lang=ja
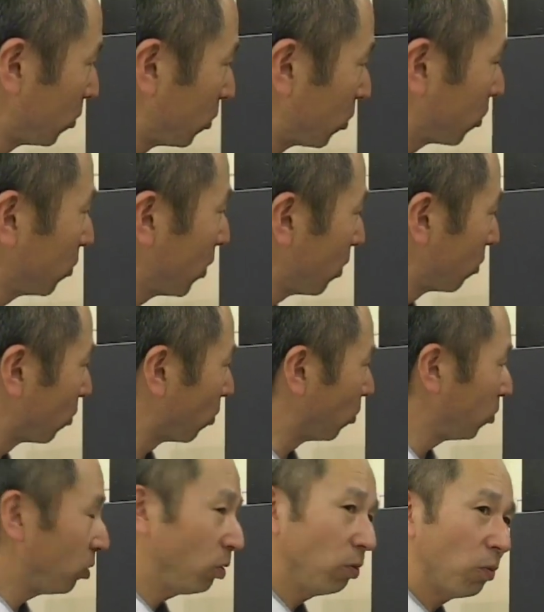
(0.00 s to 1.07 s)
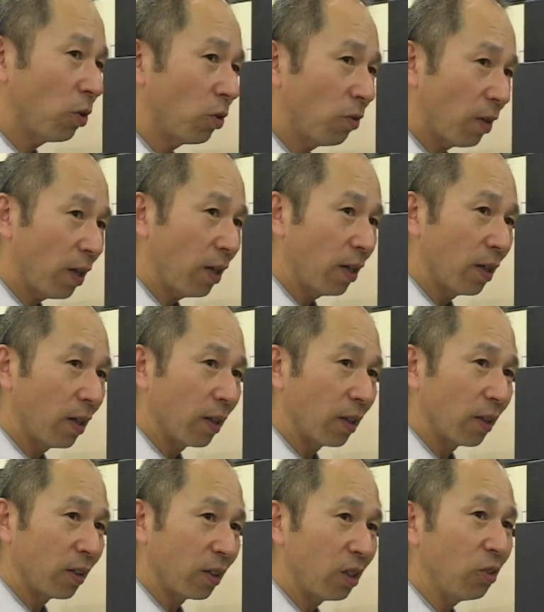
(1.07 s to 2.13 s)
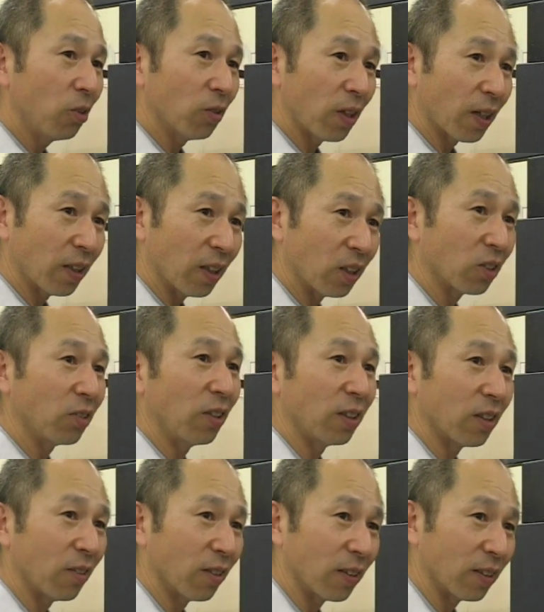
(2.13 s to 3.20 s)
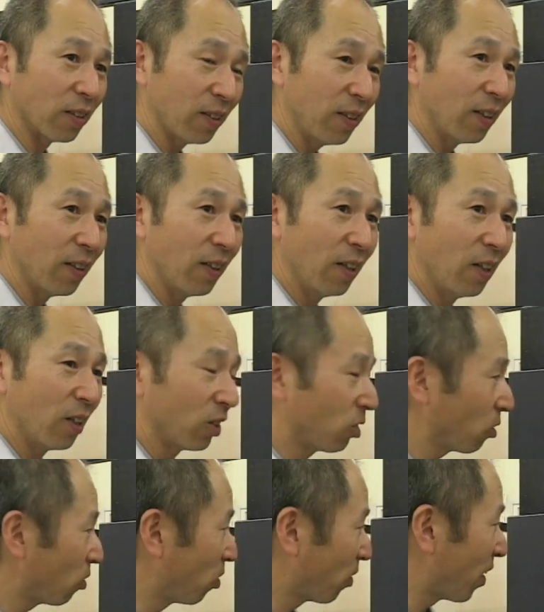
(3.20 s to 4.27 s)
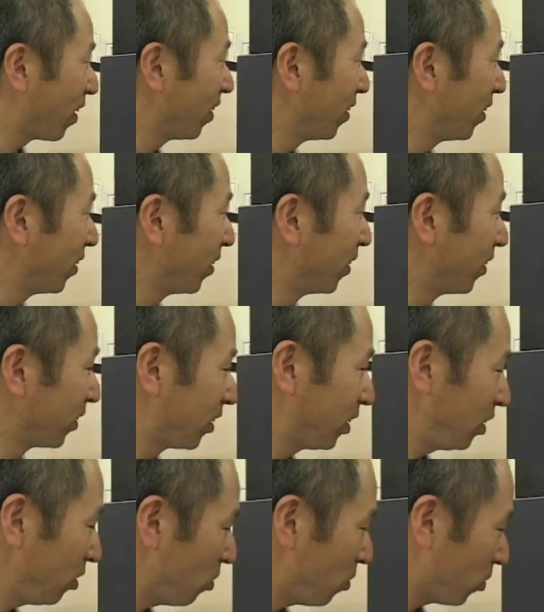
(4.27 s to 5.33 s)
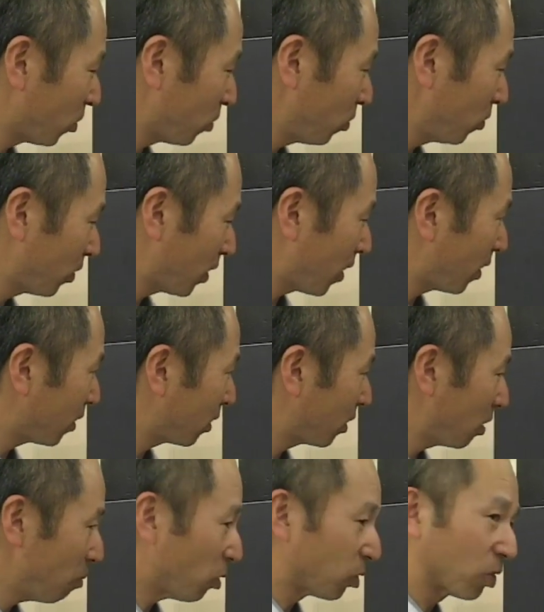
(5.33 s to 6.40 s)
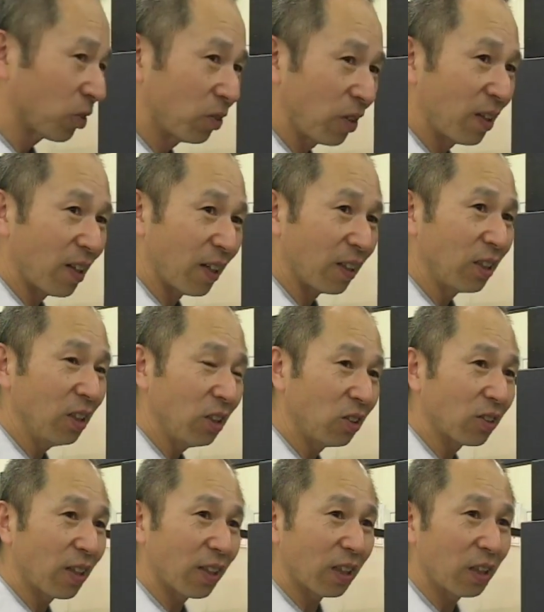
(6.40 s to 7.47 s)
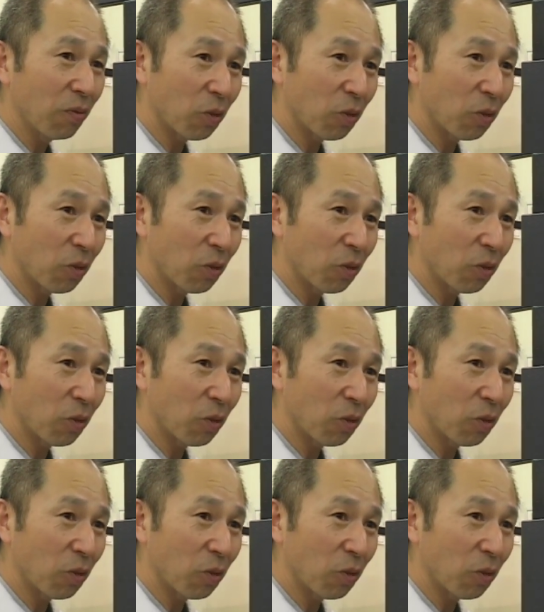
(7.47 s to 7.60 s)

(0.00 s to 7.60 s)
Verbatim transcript: 作れるというものは技能だけで作れちゃうんでねところが技能があっても作れない技術があって